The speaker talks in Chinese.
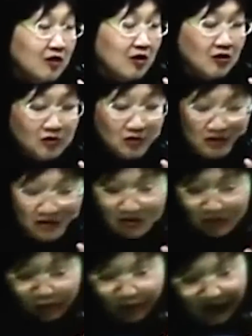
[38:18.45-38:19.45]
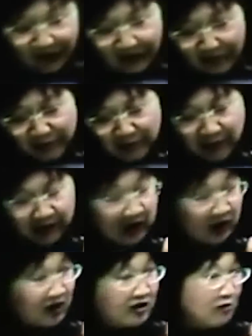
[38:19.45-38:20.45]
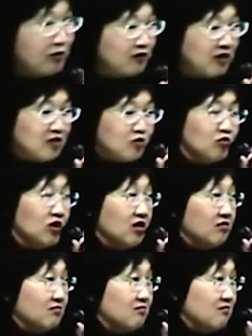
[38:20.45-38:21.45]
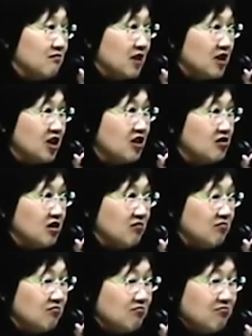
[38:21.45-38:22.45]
然后就把那个皮包打开，这包拿出来，现金，